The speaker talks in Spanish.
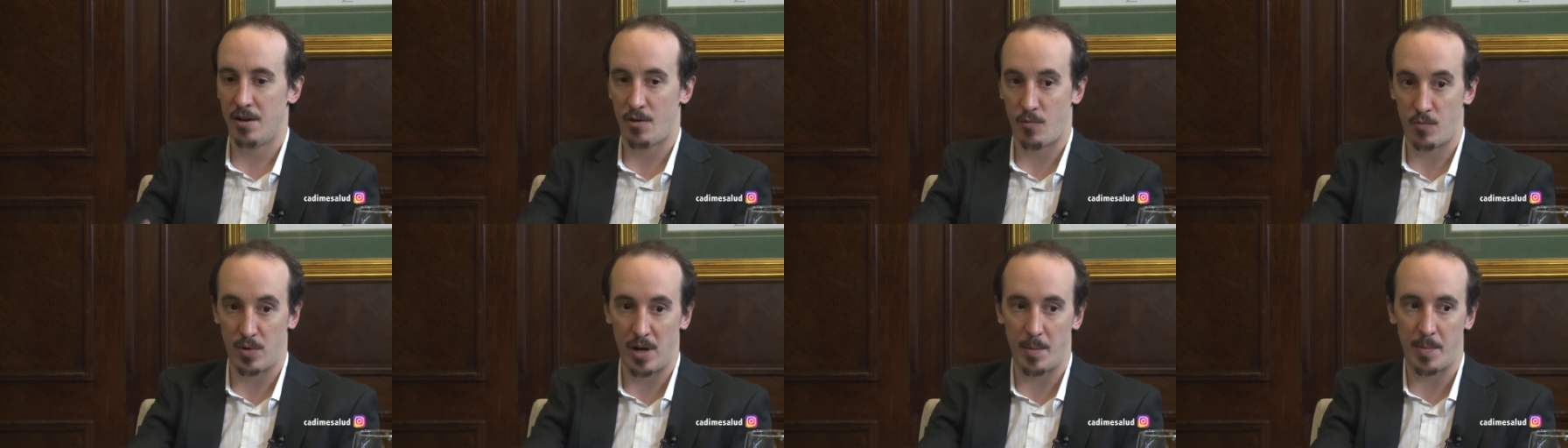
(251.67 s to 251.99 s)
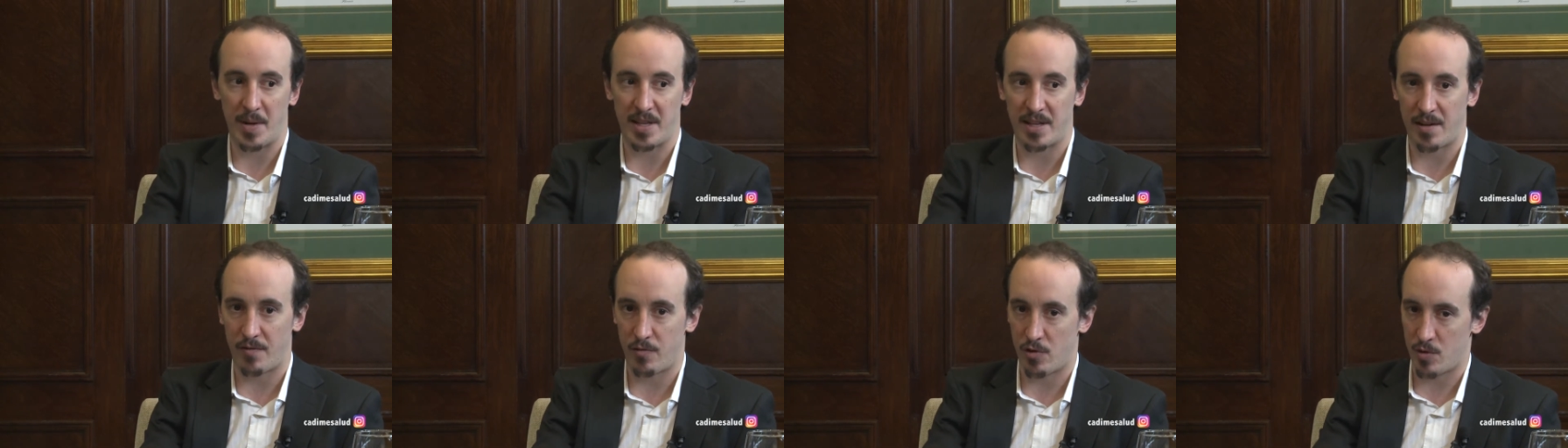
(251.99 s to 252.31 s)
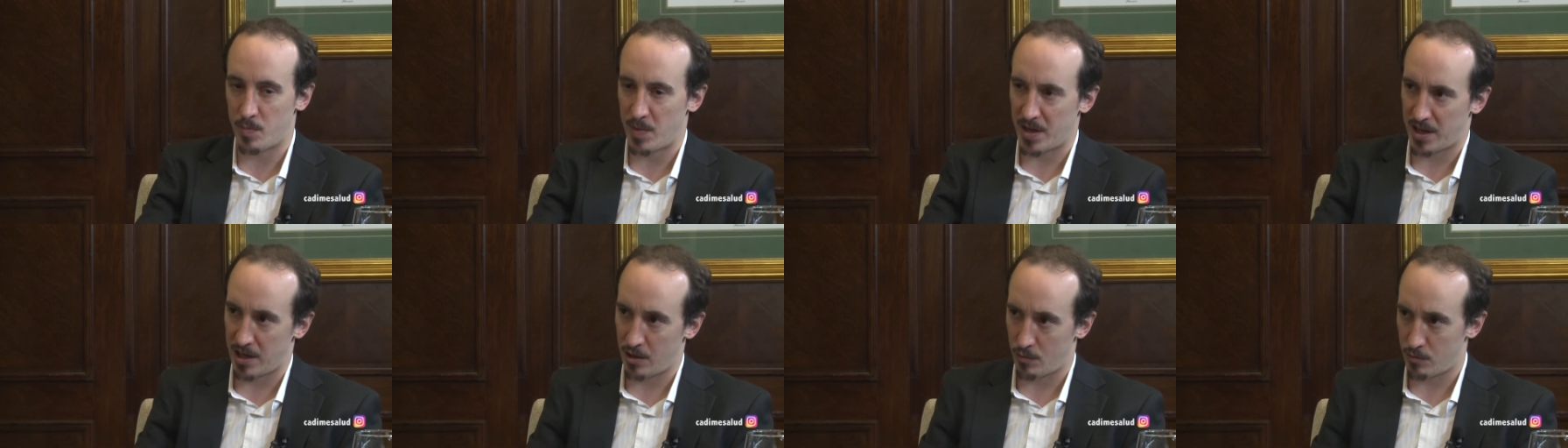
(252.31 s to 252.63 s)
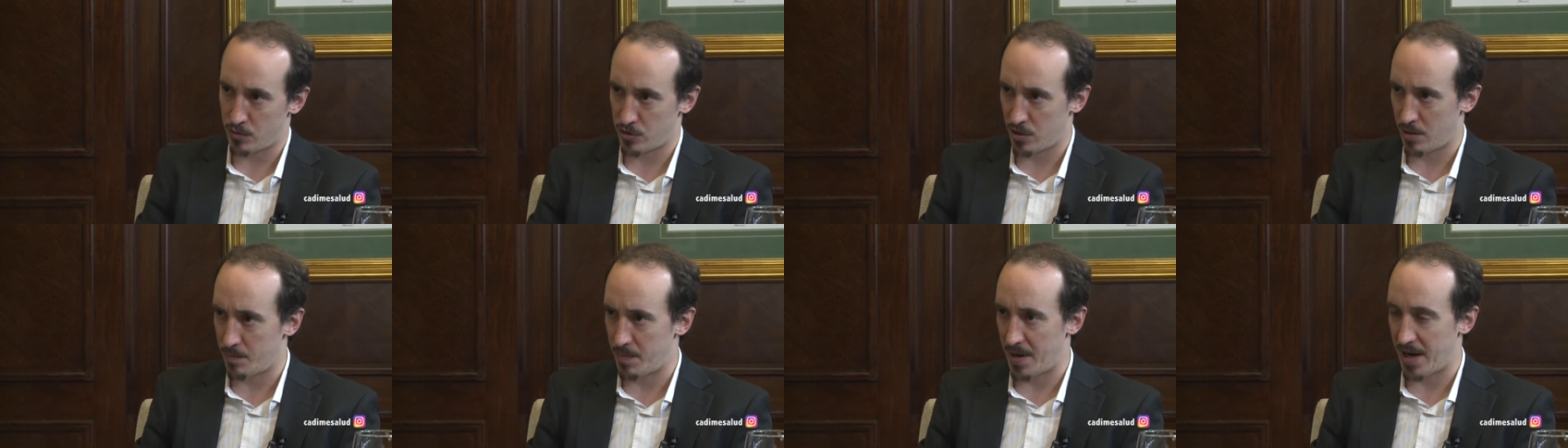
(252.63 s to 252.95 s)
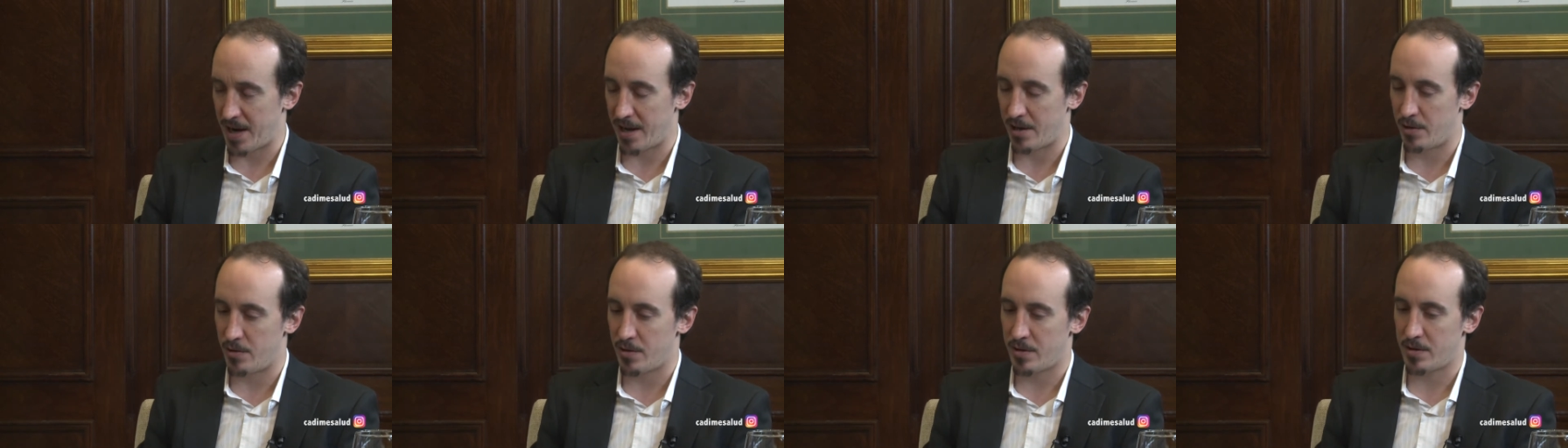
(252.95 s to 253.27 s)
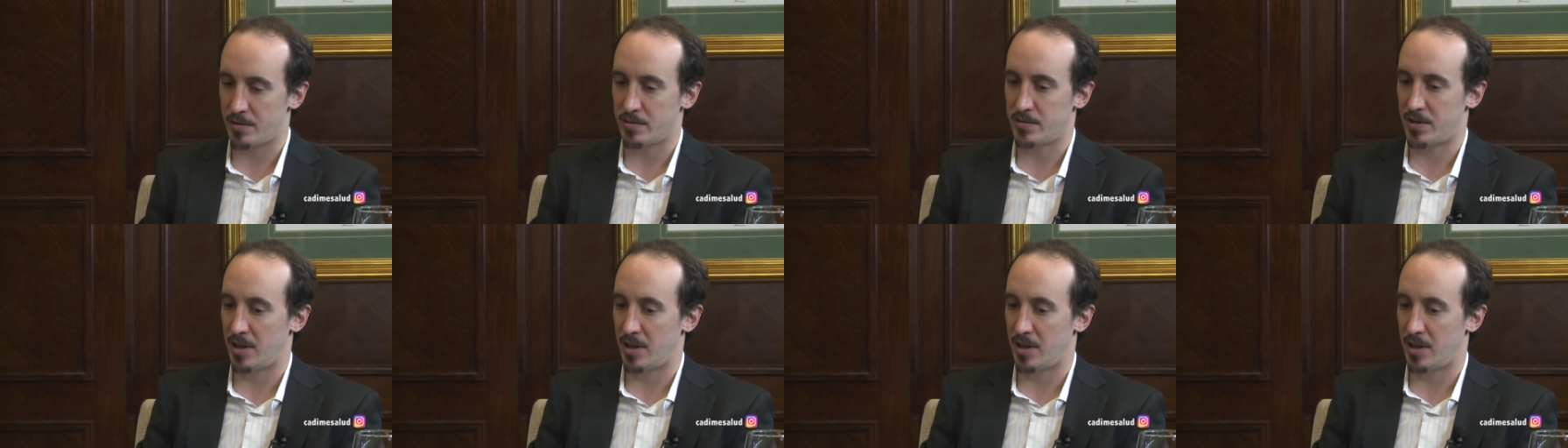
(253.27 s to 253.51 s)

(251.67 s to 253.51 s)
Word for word: Una plataforma que incluso el pagador,